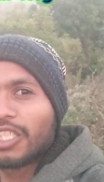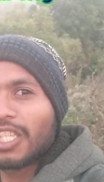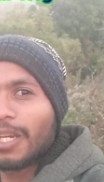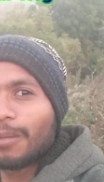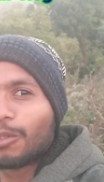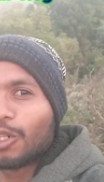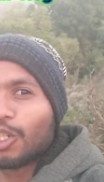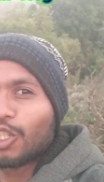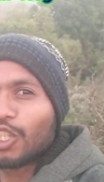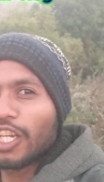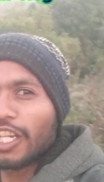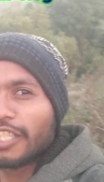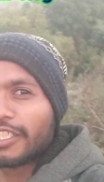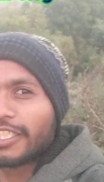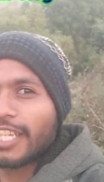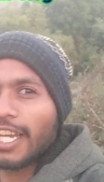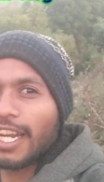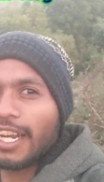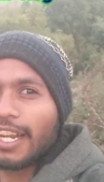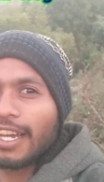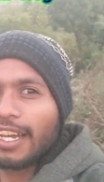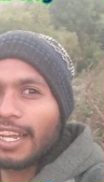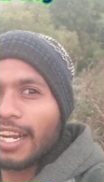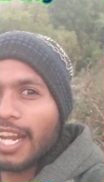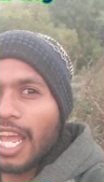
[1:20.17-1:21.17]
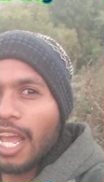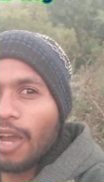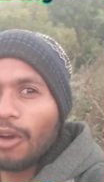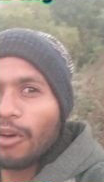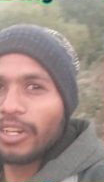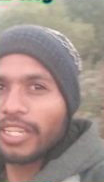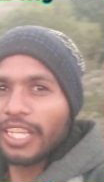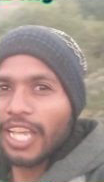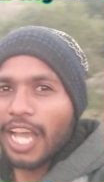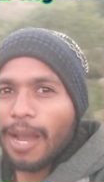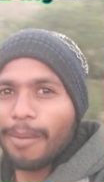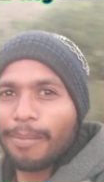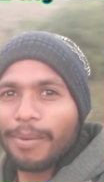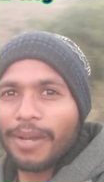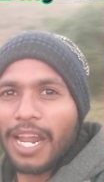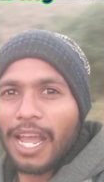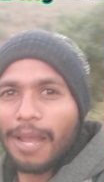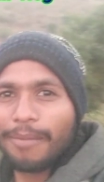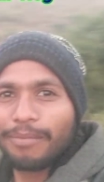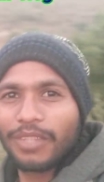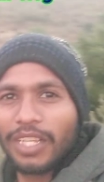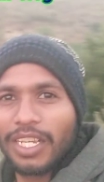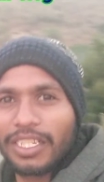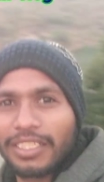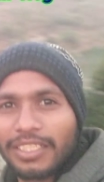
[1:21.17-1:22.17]
मुझे बहुत ही अच्छा लग रहा है और यहाँ पर
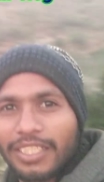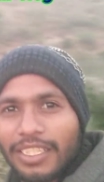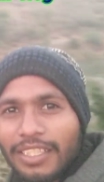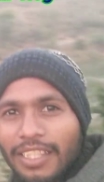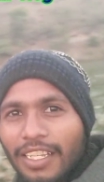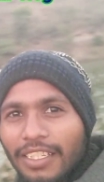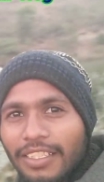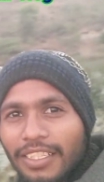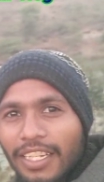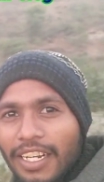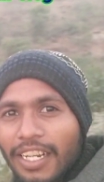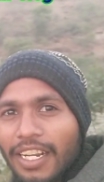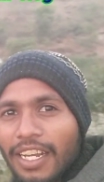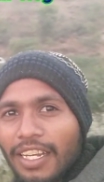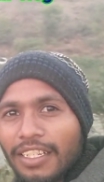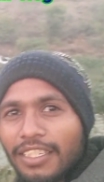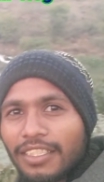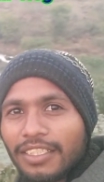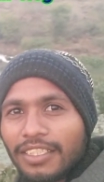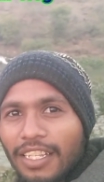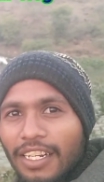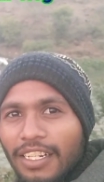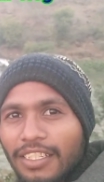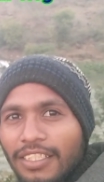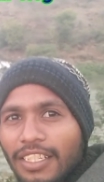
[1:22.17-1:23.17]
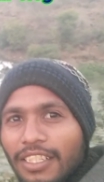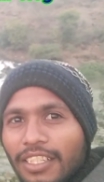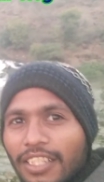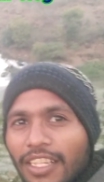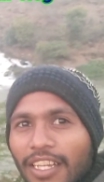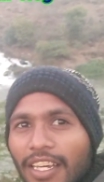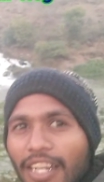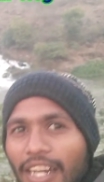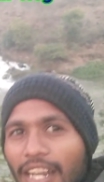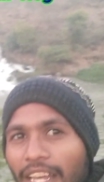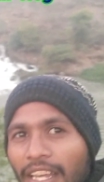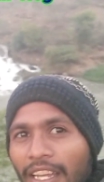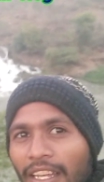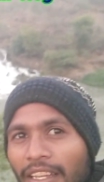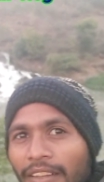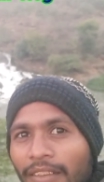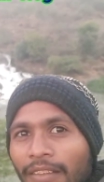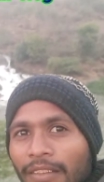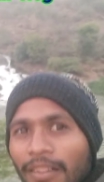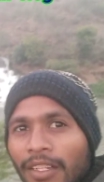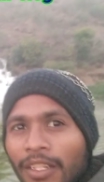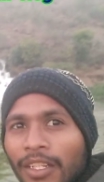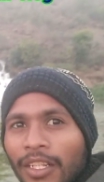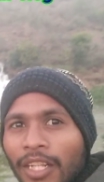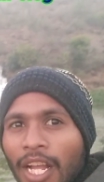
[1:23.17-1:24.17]
आप देख सकते हैं झरना किस तरह से दिख रहा
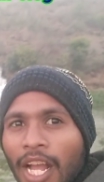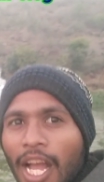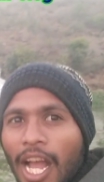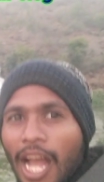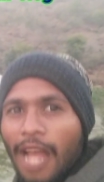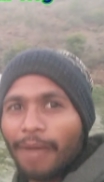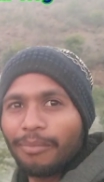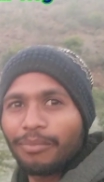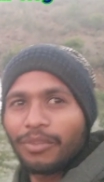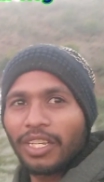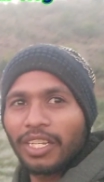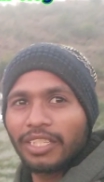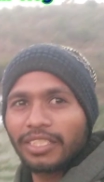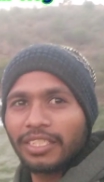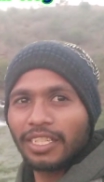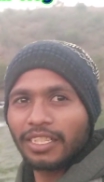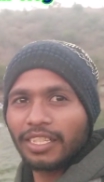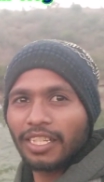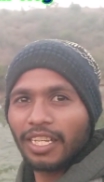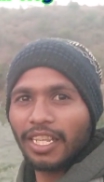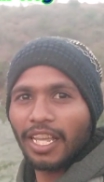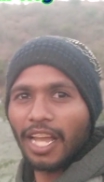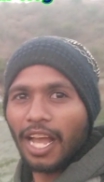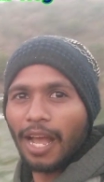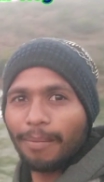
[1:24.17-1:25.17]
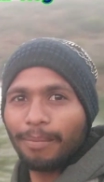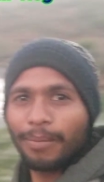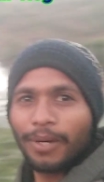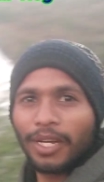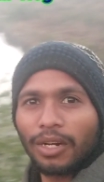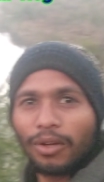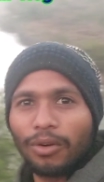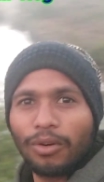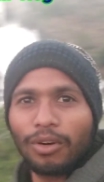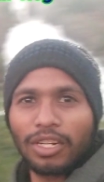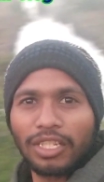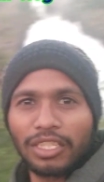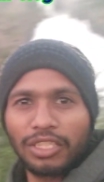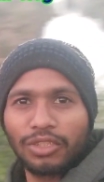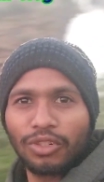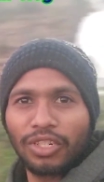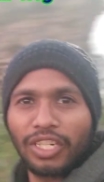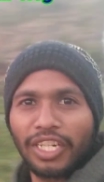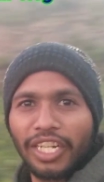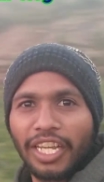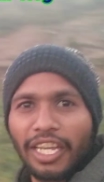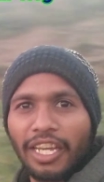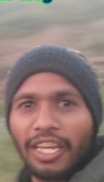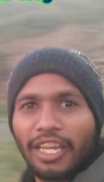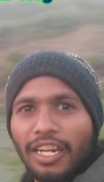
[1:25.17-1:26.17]
है आप देख सकते हैं यहाँ पर और जो
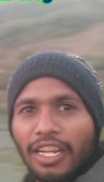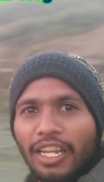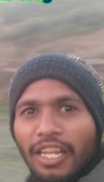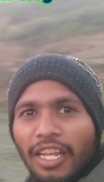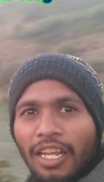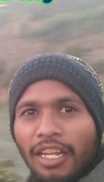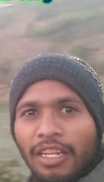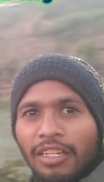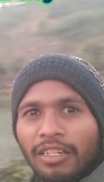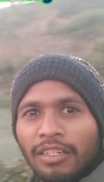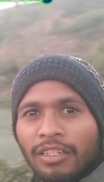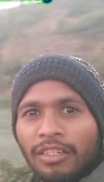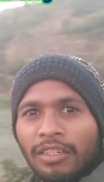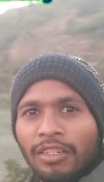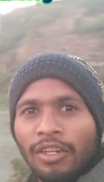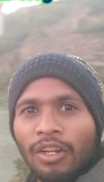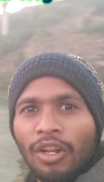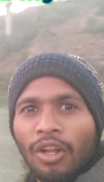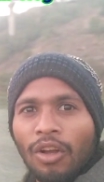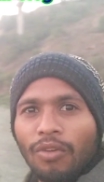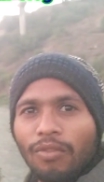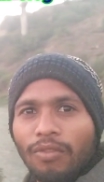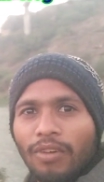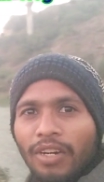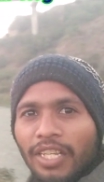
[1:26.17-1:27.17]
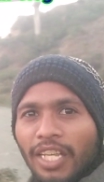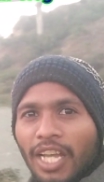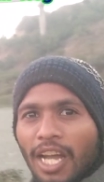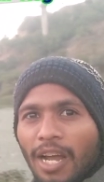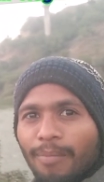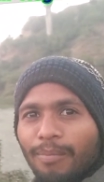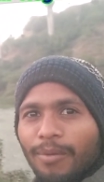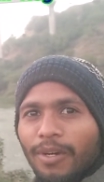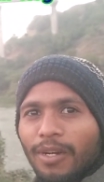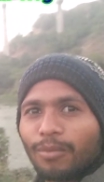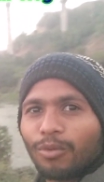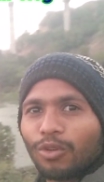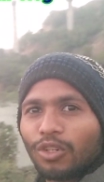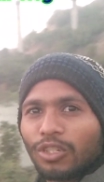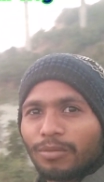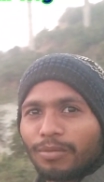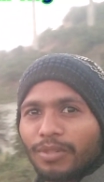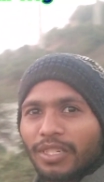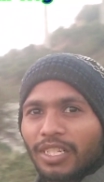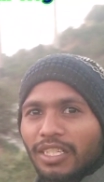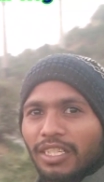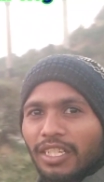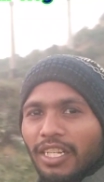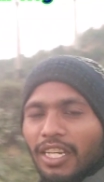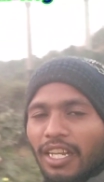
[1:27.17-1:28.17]
नहर है वह यहाँ पर
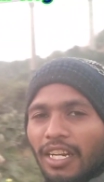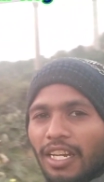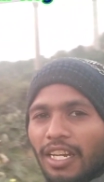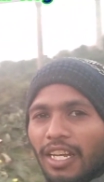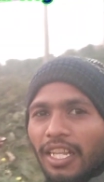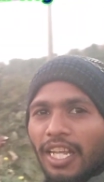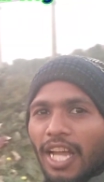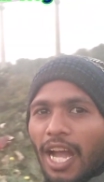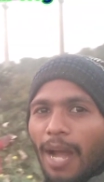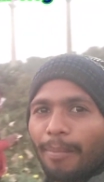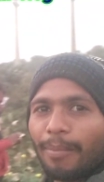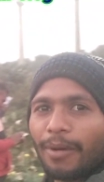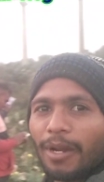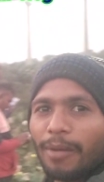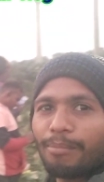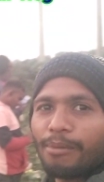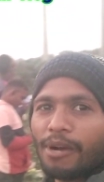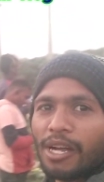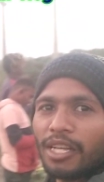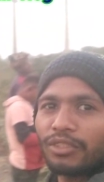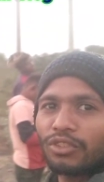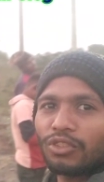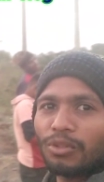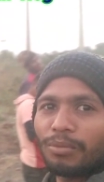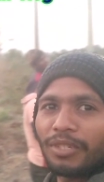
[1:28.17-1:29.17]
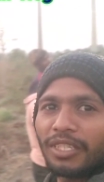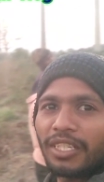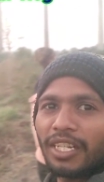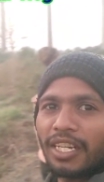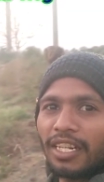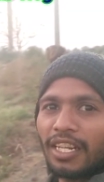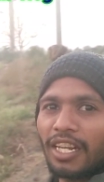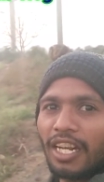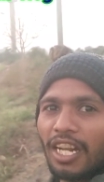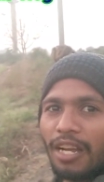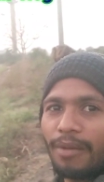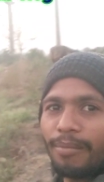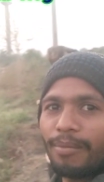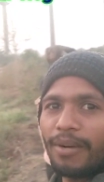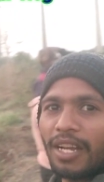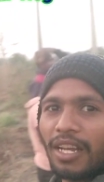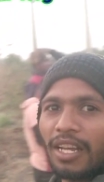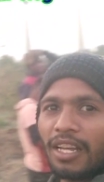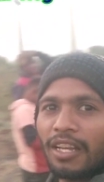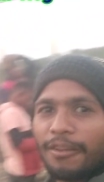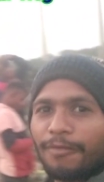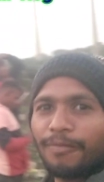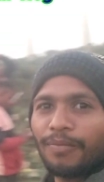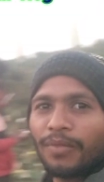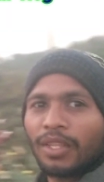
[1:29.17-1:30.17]
बहुत बड़ी नहर है यहाँ पर 500 मीटर की
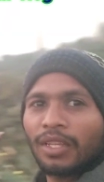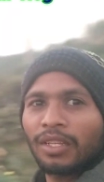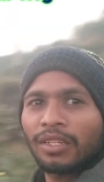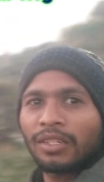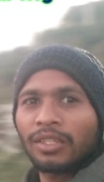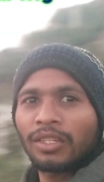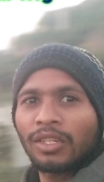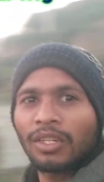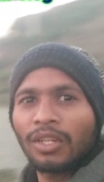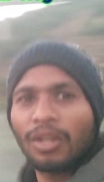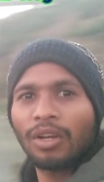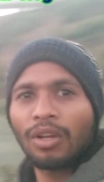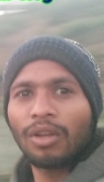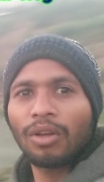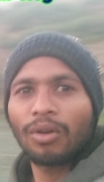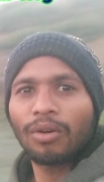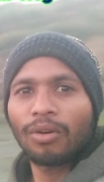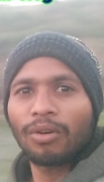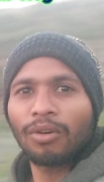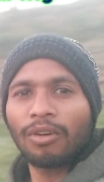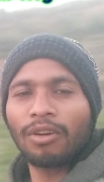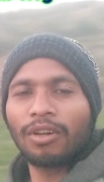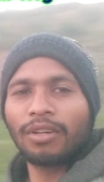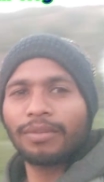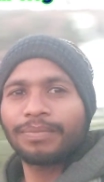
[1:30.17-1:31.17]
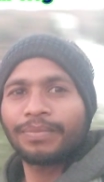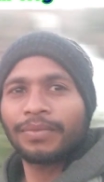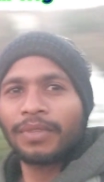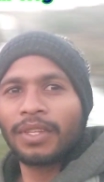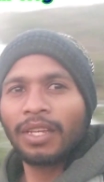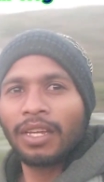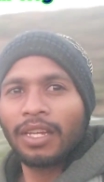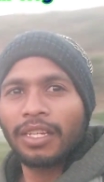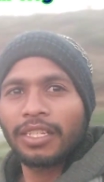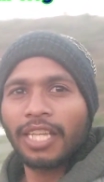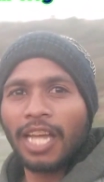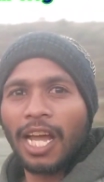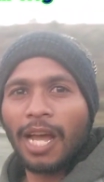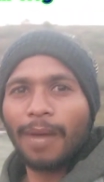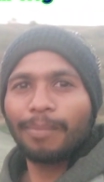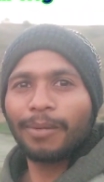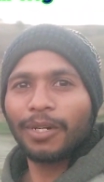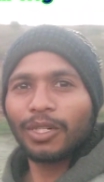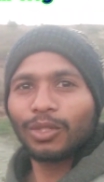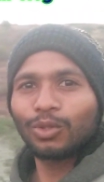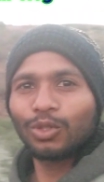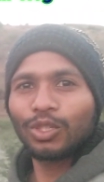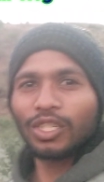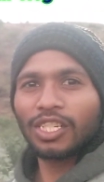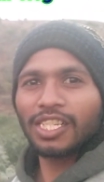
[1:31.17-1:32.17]
लगभग है और यहाँ
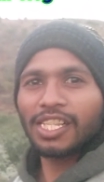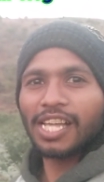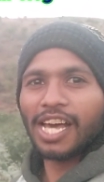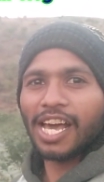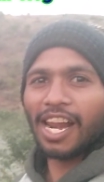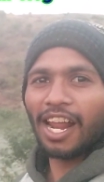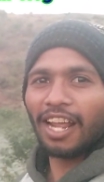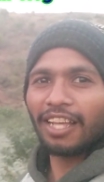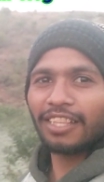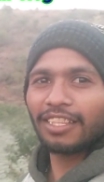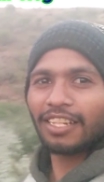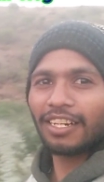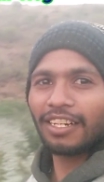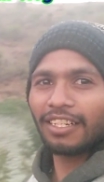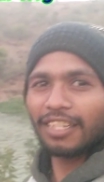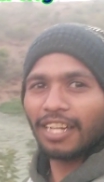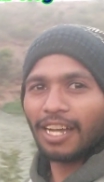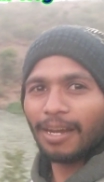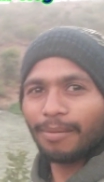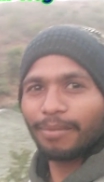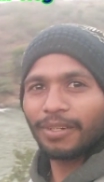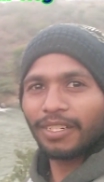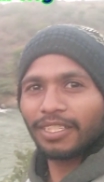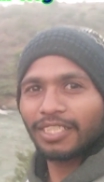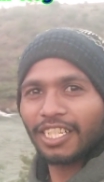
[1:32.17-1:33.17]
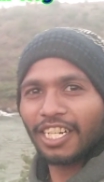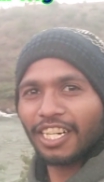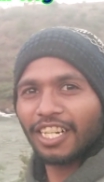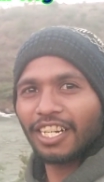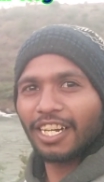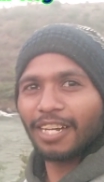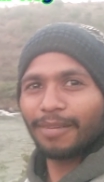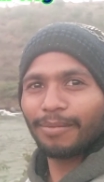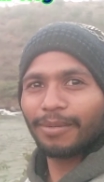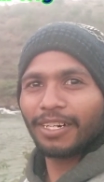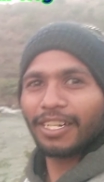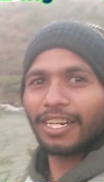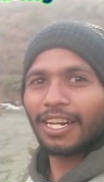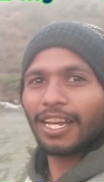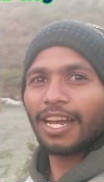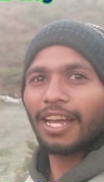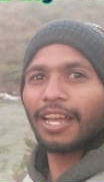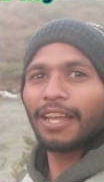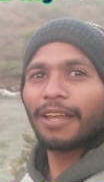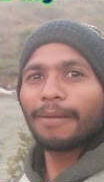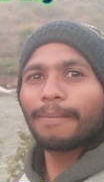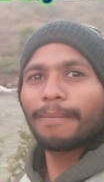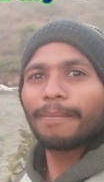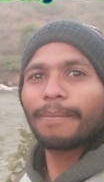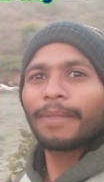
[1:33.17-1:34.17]
पर दूध की धारा की तरह यहाँ पर झरना बह
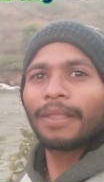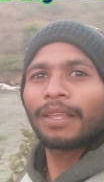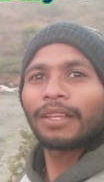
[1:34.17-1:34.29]
रहा है